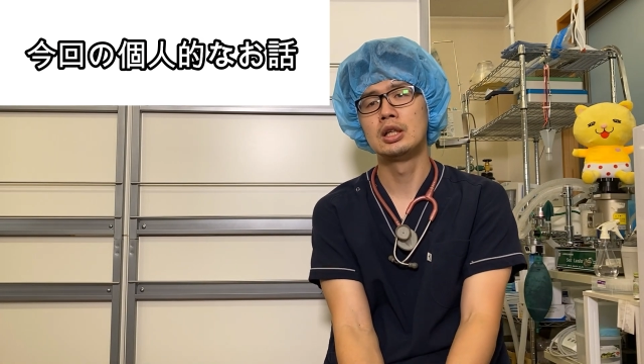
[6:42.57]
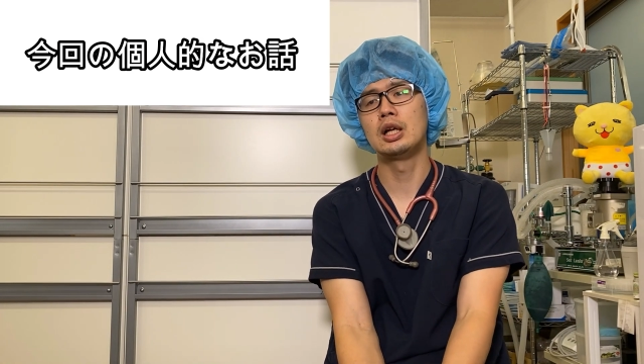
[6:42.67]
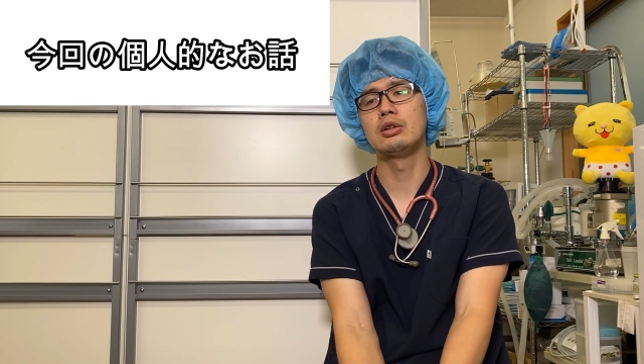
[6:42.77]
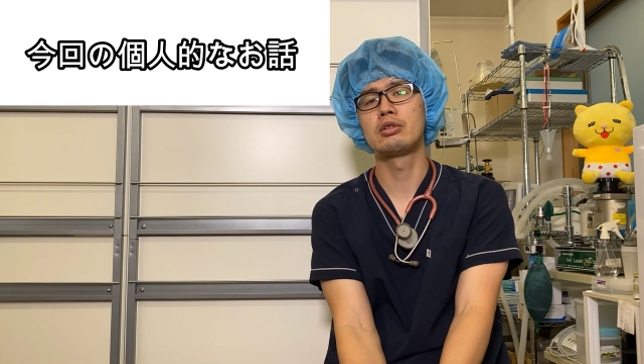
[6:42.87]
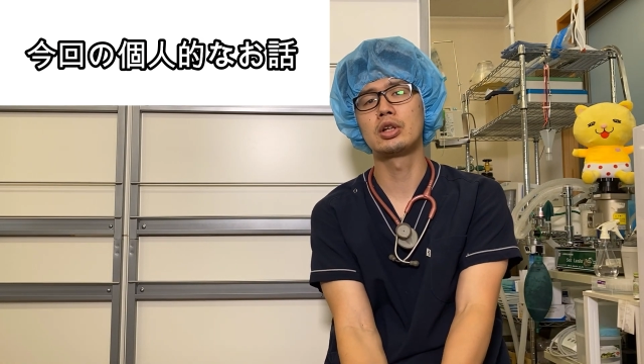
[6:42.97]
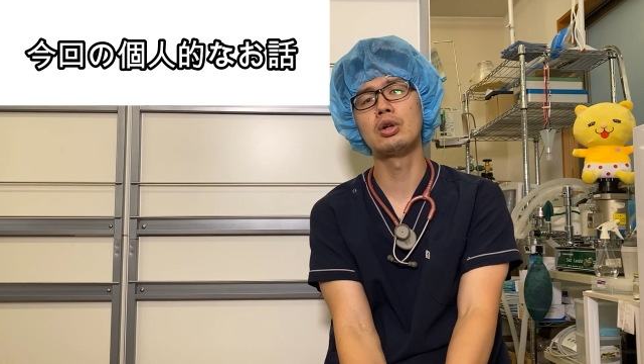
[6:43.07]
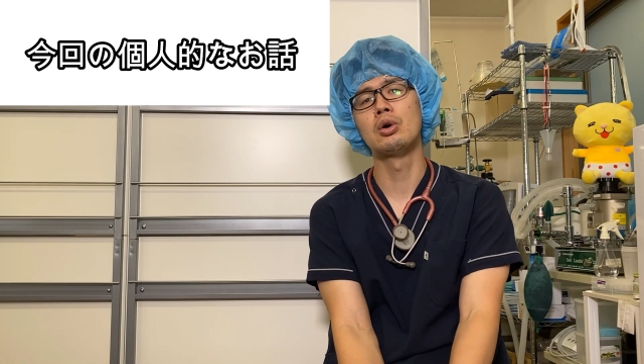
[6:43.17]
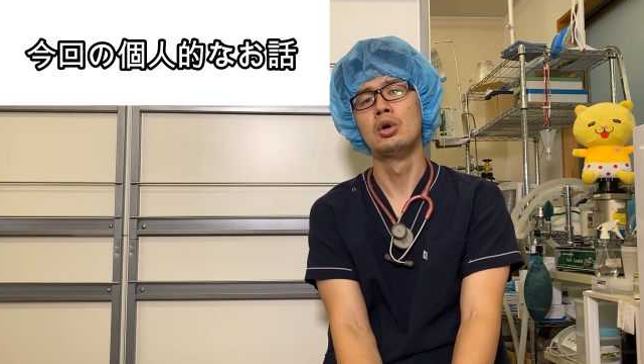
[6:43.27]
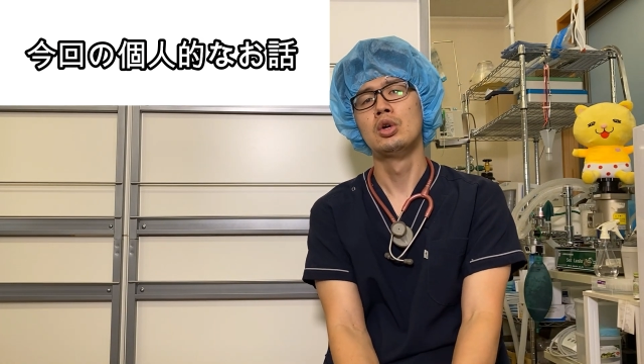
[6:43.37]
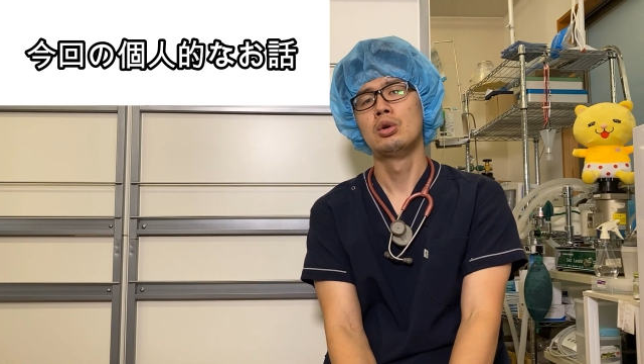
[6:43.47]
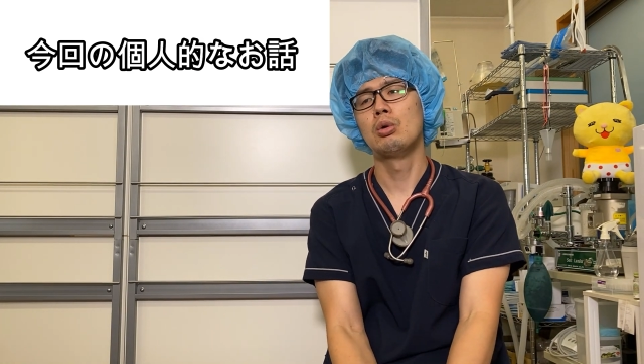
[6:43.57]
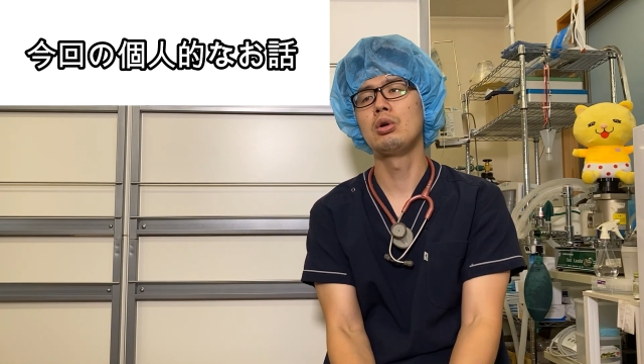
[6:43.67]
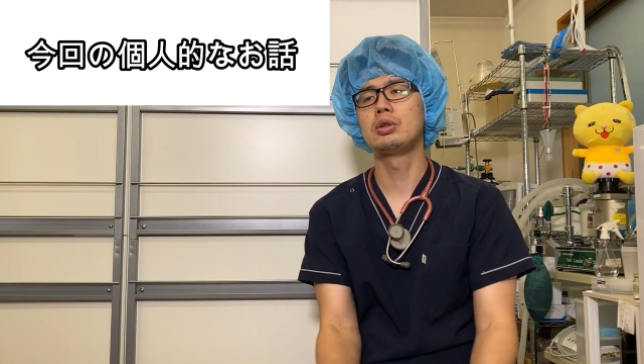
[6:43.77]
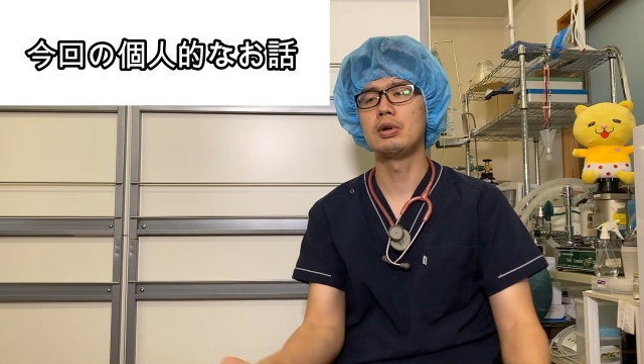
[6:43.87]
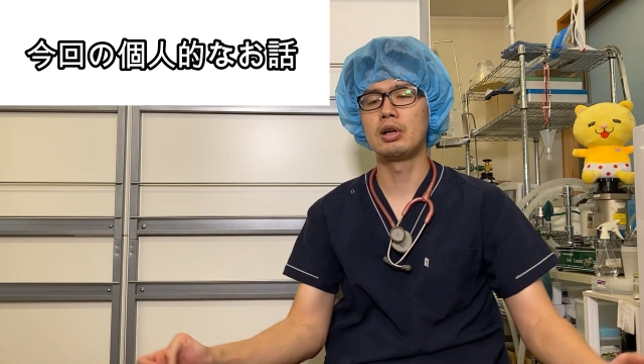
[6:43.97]
なんですけど
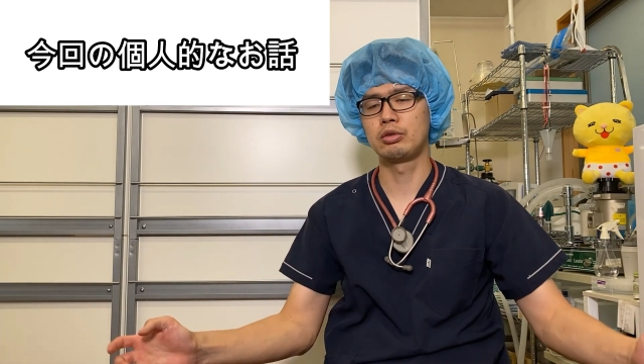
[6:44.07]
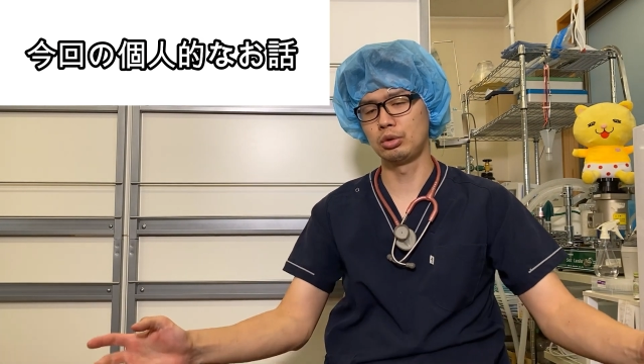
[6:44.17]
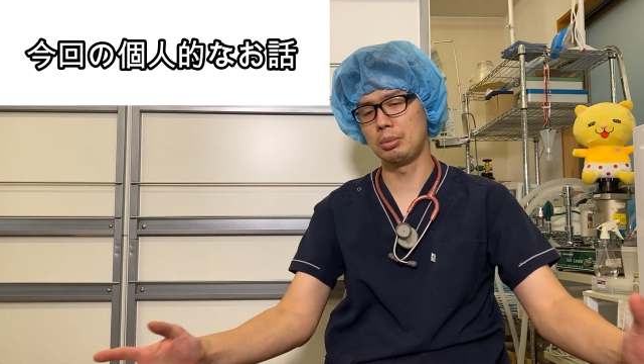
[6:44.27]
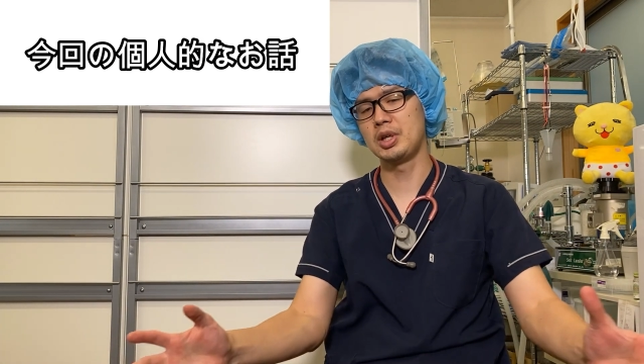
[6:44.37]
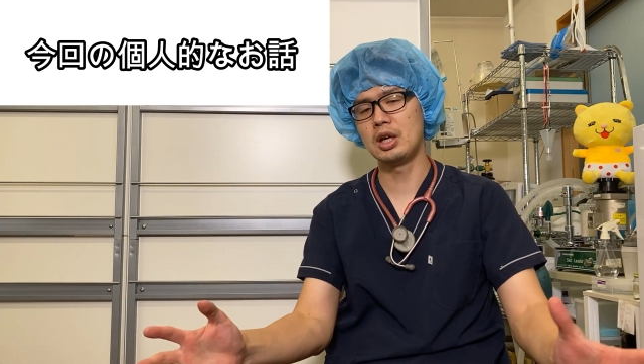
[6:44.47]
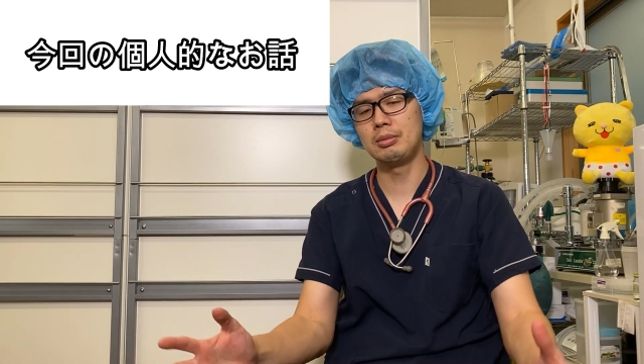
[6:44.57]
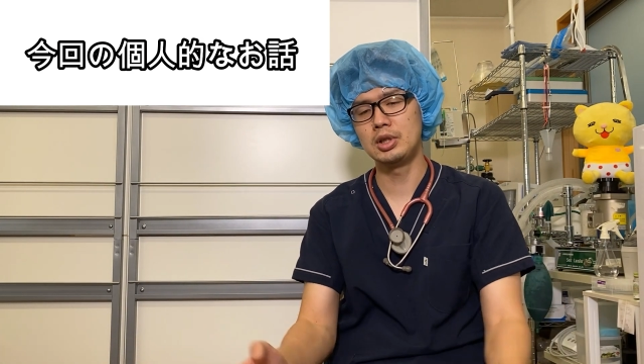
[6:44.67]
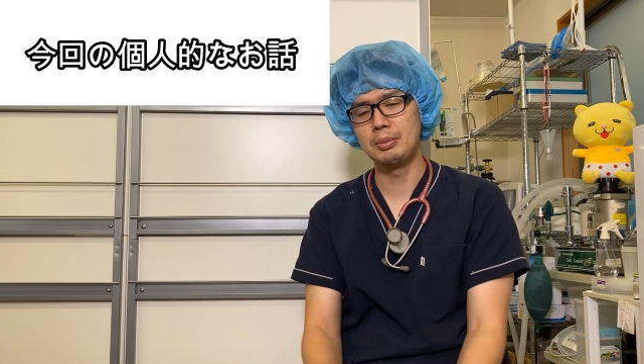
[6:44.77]
多くは外見から見